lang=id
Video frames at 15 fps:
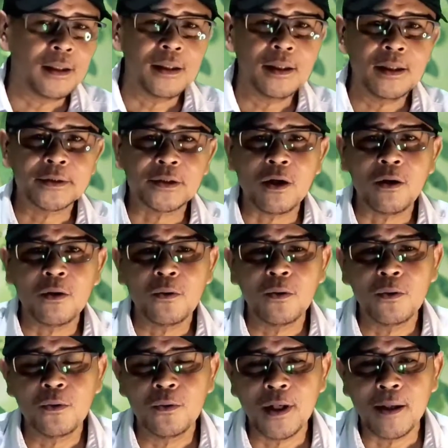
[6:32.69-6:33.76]
Ah,
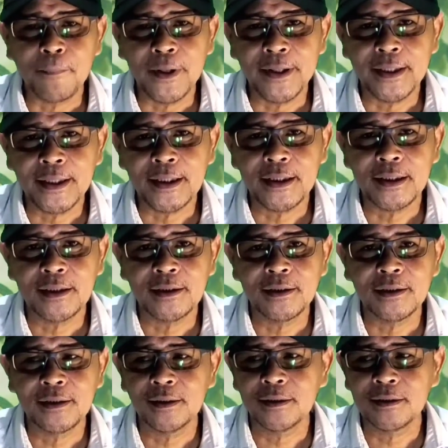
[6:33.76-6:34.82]
atau apa ya
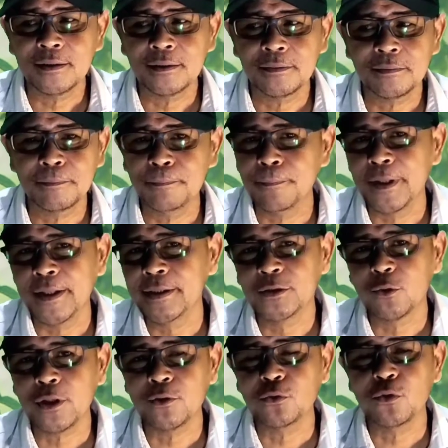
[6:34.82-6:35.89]
eh,
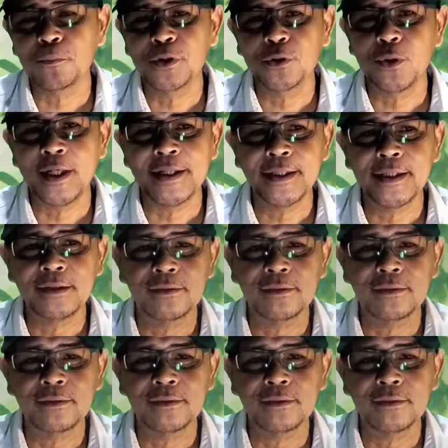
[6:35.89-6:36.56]
editor-editor uh, video